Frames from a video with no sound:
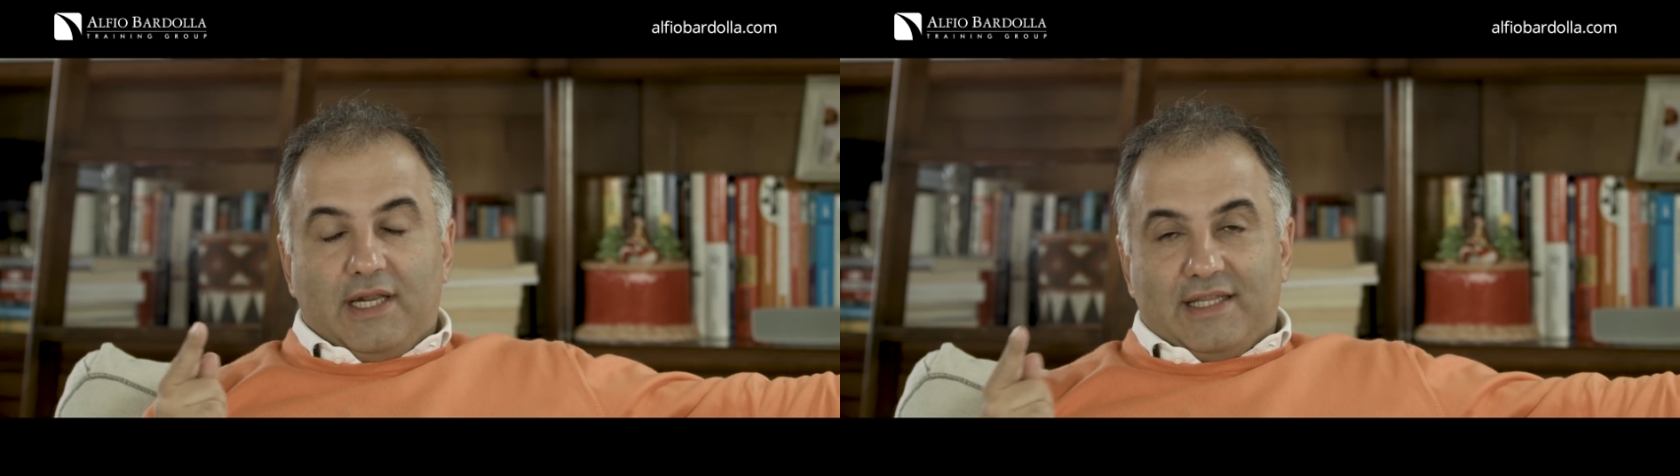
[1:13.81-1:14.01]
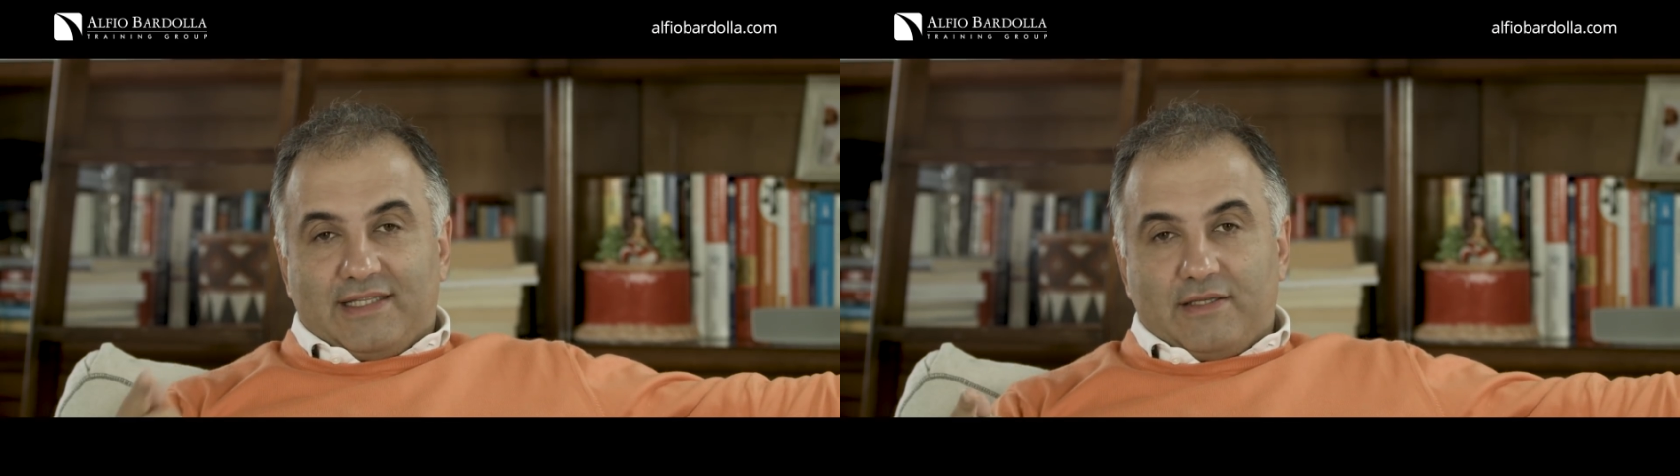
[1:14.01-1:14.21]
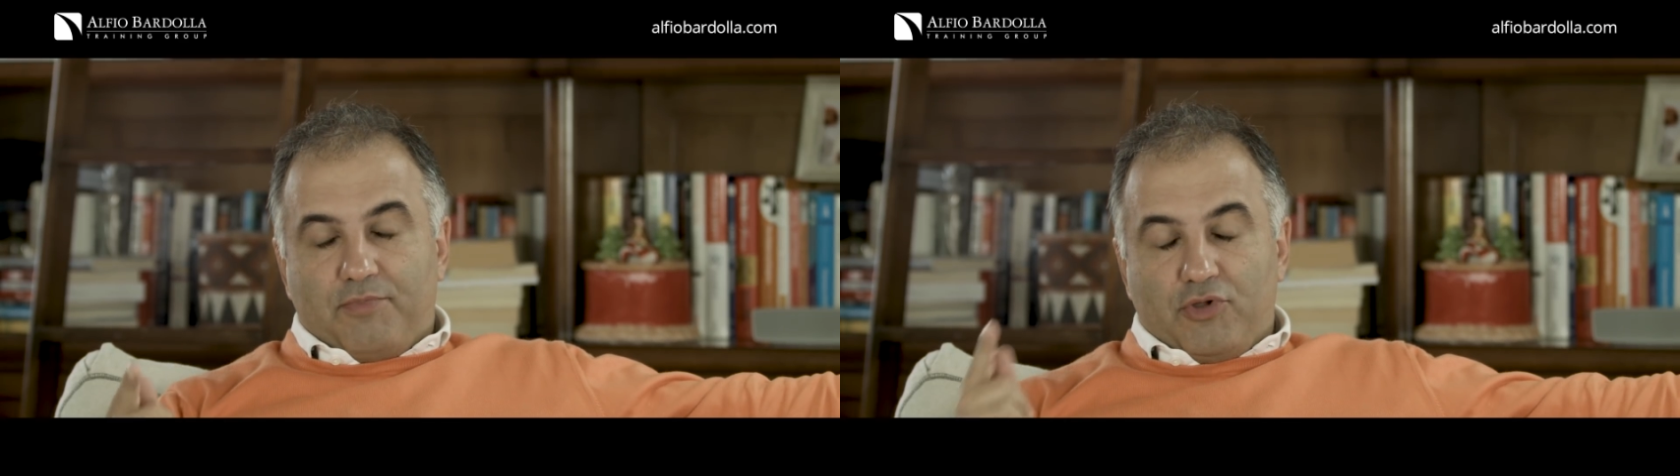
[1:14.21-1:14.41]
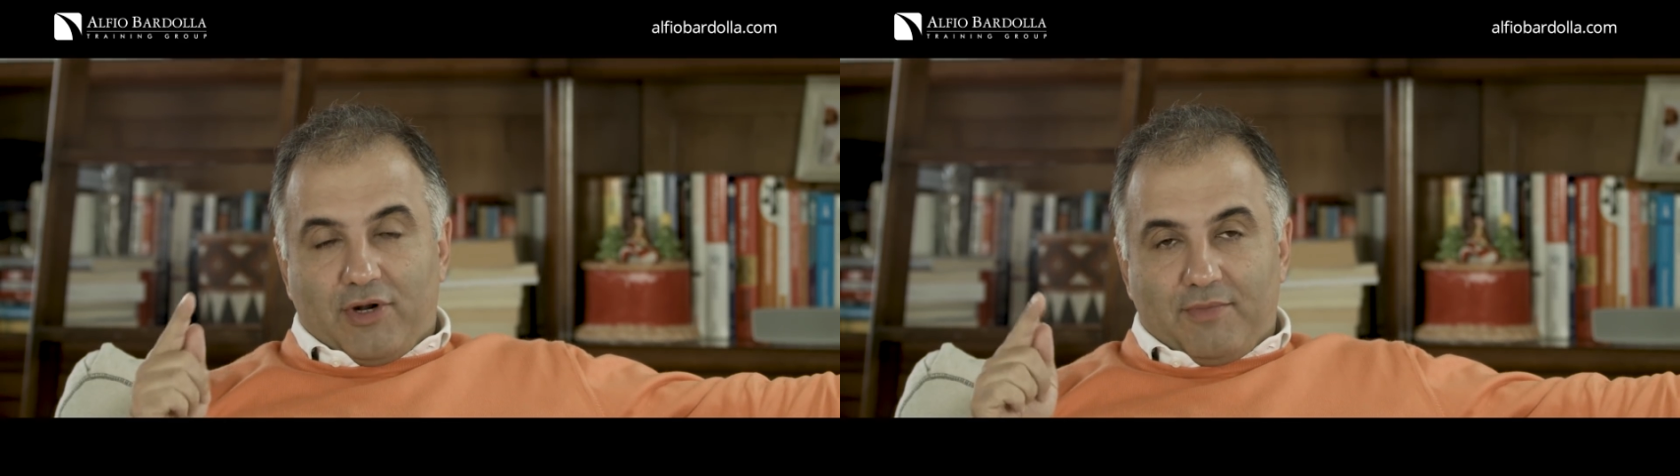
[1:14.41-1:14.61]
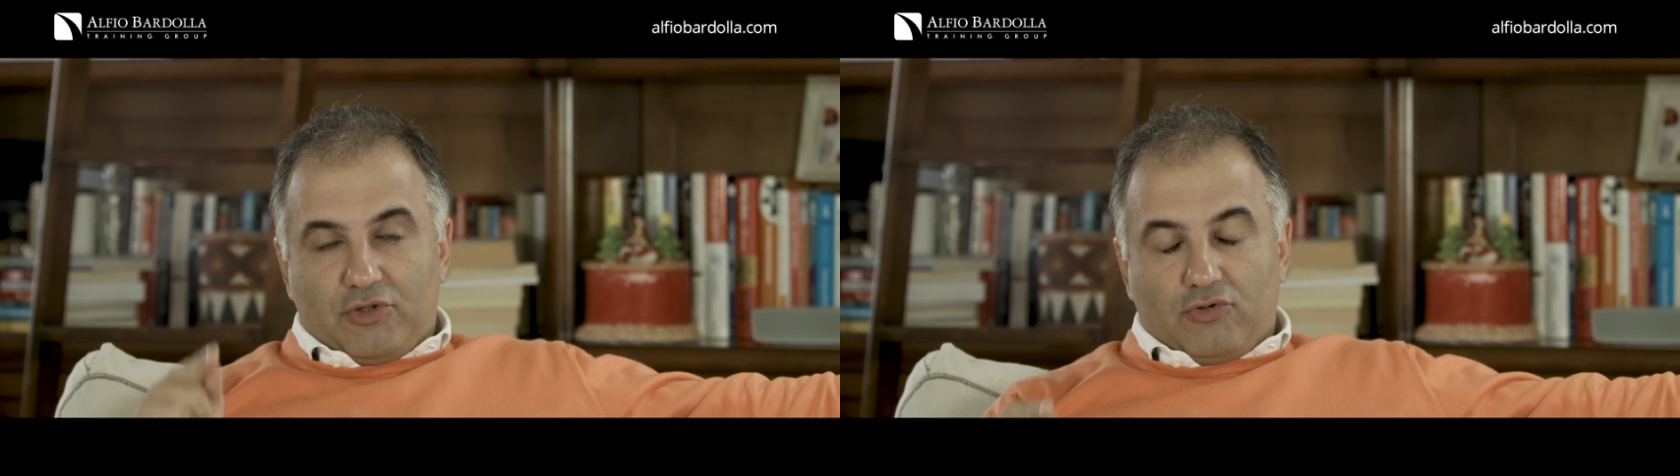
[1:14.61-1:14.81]
la data di
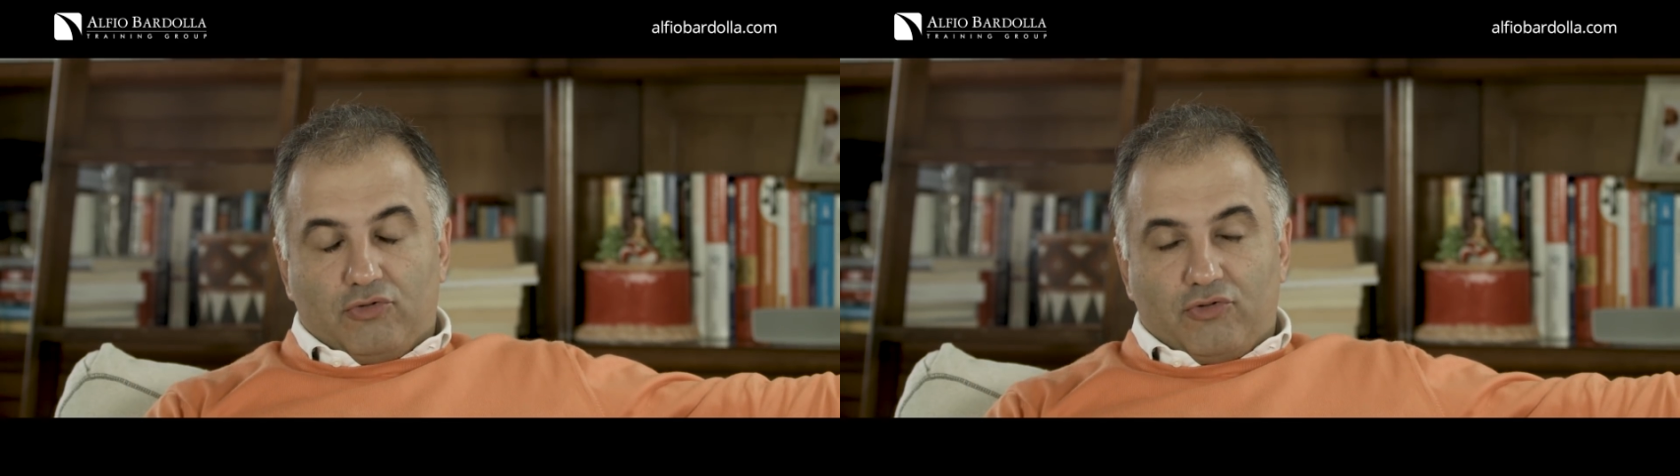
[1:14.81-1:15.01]
pignoramento lo